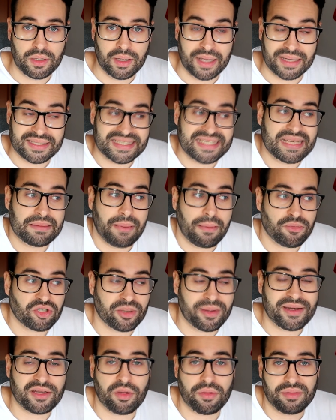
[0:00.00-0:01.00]
Así que vamos
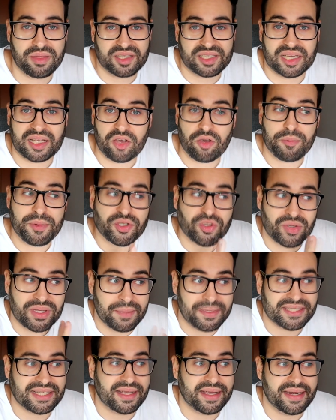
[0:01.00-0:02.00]
a ver qué once saca. Yo pienso que
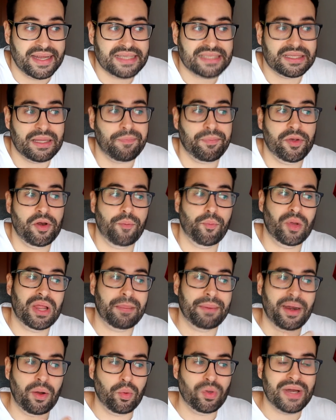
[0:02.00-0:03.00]
va a sacar este, pero puede
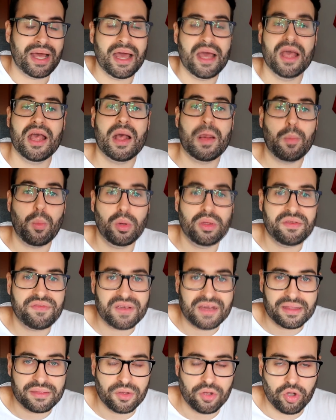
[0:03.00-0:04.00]
haber alguna
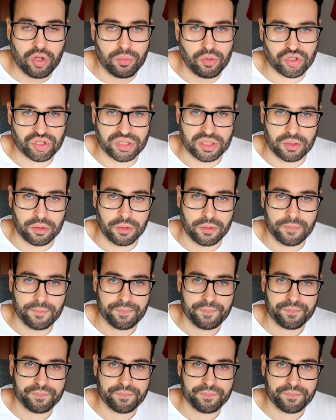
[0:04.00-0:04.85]
modificación, como os digo.